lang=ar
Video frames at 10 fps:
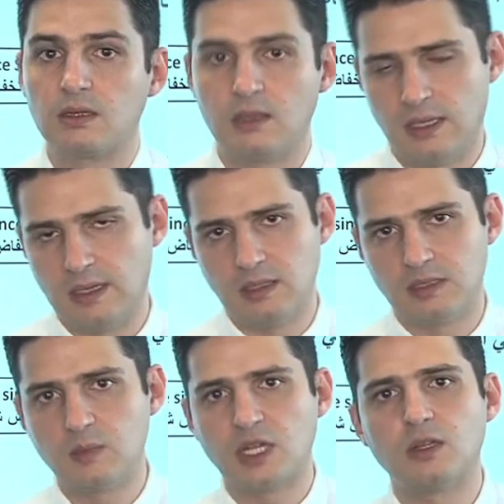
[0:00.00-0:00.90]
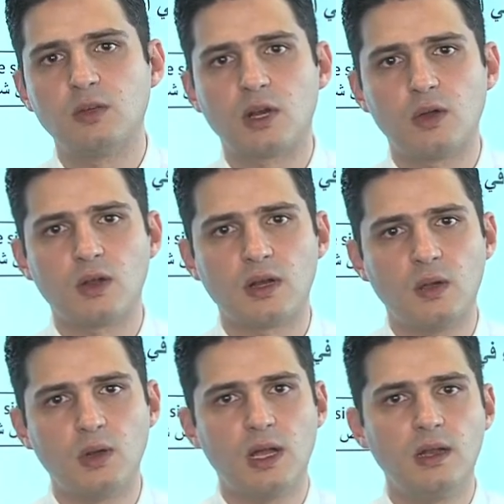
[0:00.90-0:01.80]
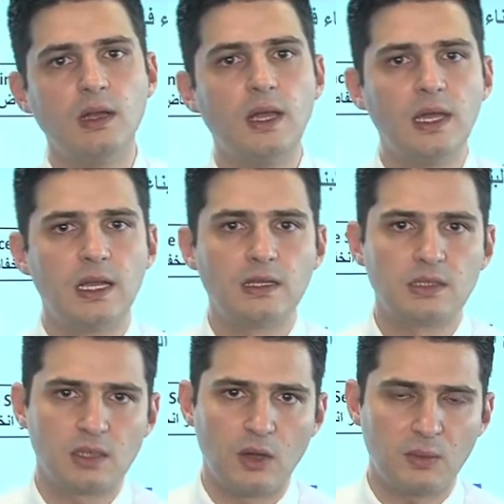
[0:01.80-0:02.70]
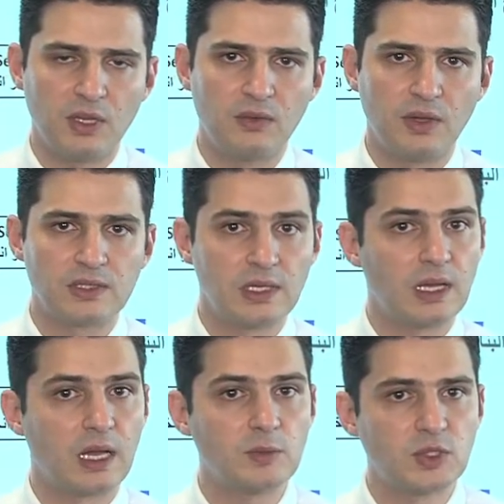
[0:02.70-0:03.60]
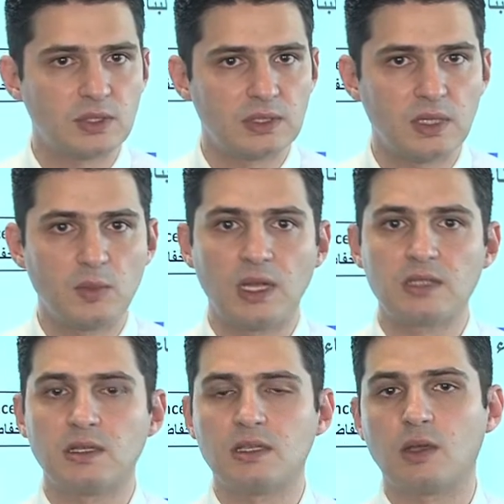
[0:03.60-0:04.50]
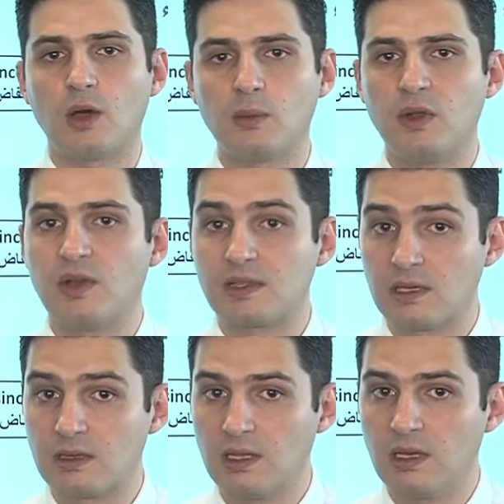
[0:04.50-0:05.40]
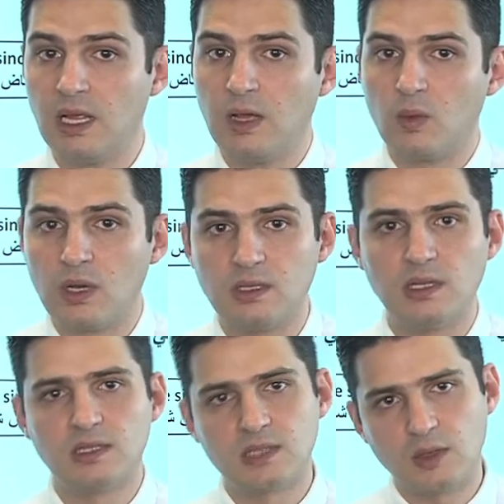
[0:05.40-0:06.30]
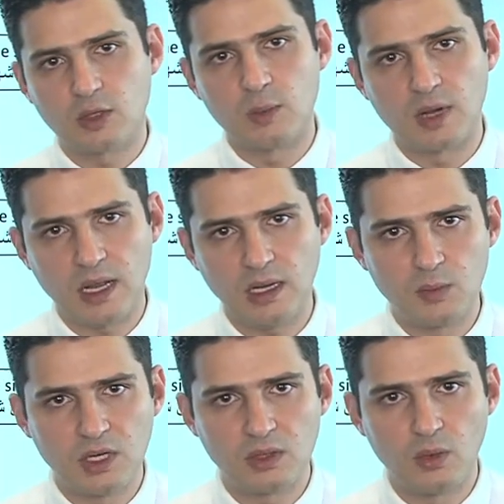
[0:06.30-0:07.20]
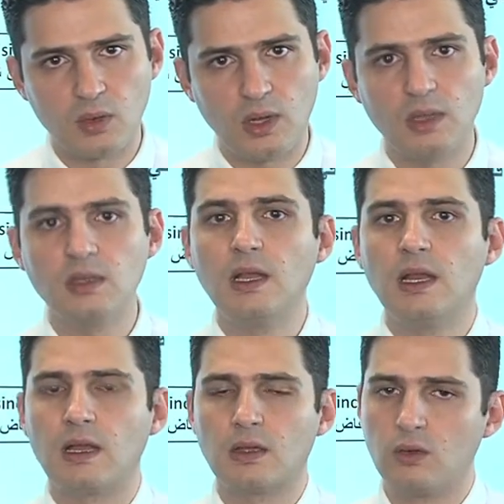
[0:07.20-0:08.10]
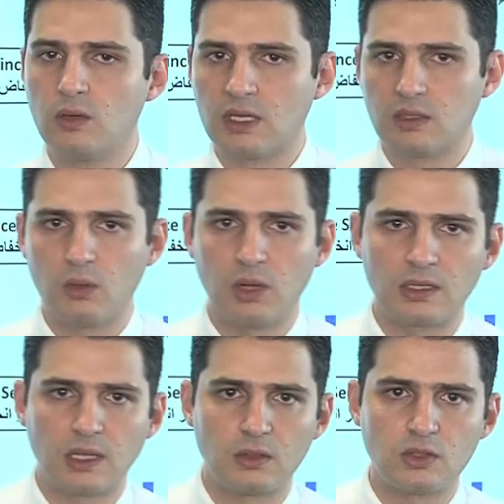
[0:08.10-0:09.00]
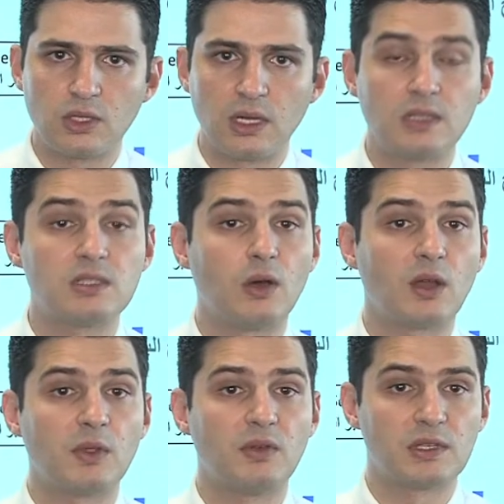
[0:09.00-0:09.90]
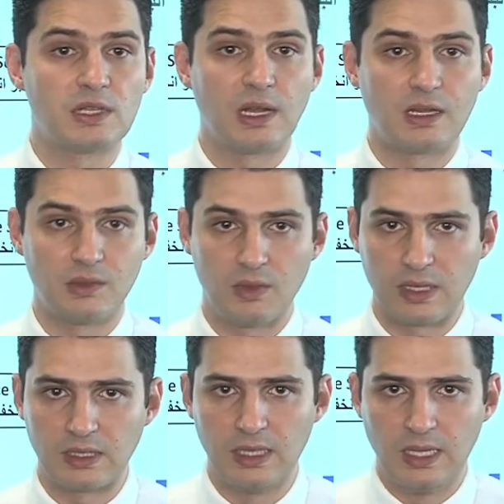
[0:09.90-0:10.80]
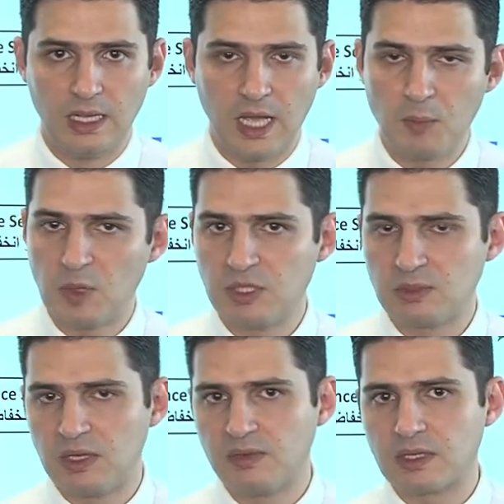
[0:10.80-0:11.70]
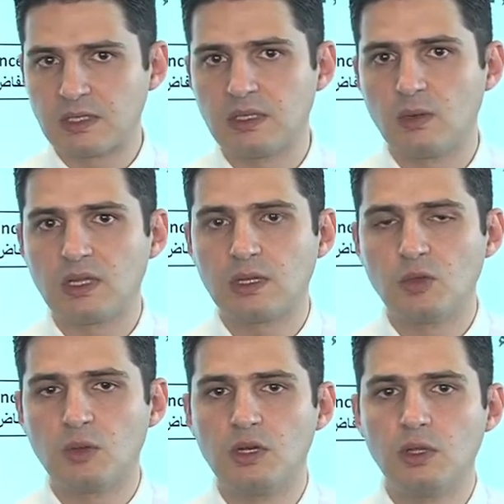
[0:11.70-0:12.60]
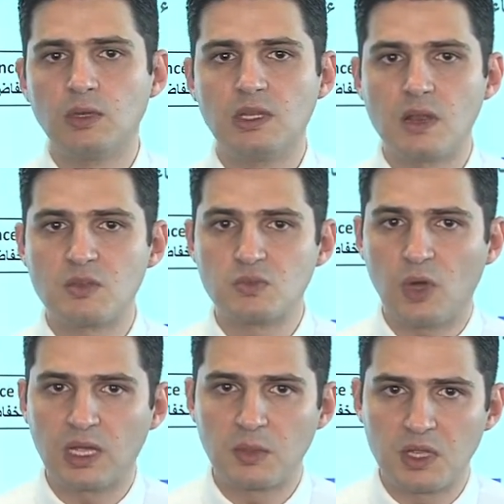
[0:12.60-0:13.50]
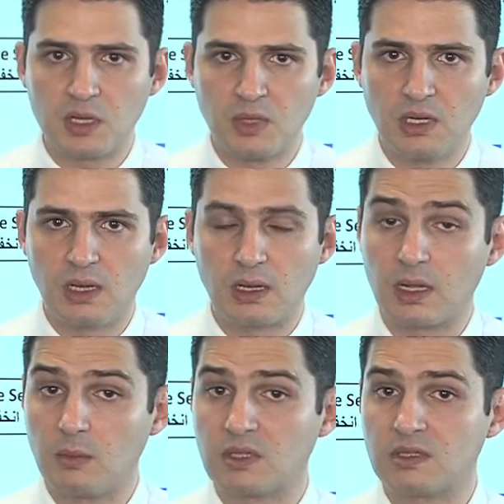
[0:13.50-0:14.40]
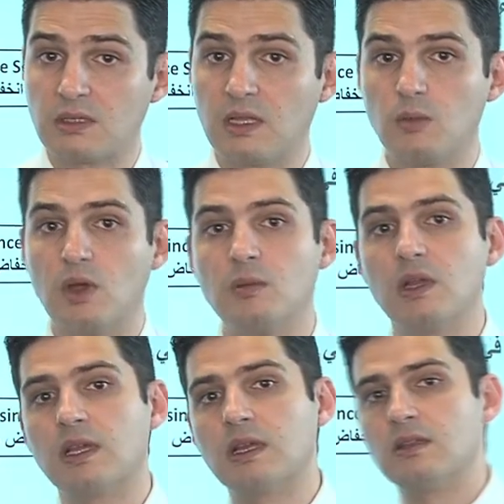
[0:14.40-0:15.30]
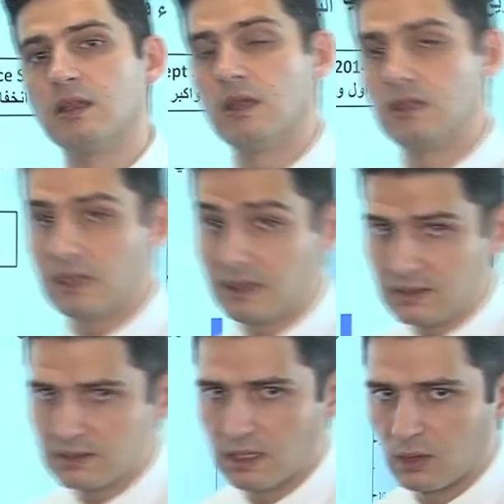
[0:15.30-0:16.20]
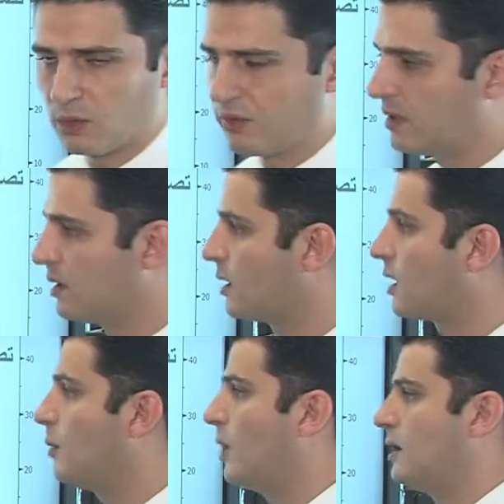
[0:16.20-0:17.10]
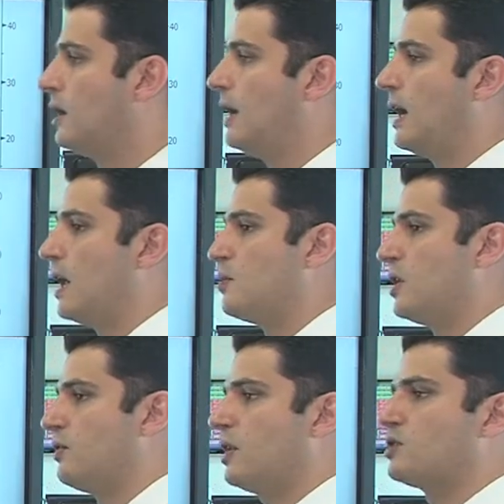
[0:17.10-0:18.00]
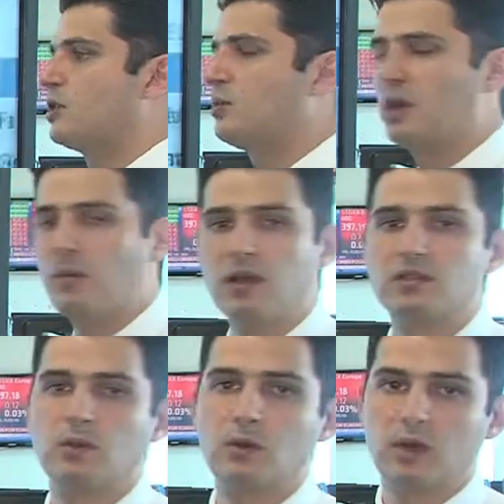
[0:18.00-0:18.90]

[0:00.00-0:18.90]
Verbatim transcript: يعني يتم تعديله مرة مرة أخرى نحو الأعلى إلى 49.65 من أصل 49.2 والذي لا زال يعتبر أعلى من التوقعات لكنه التوقعات كانت تشير إلى 49.3 فقط أما بالنسبة لفترة التداولات المقبلة اليوم لدينا مجموعة كبيرة من الأرقام الاقتصادية المهمة لكن التركيز سيكون في هذه الأرقام على المانيفاكتشرنج بي ام ايز أو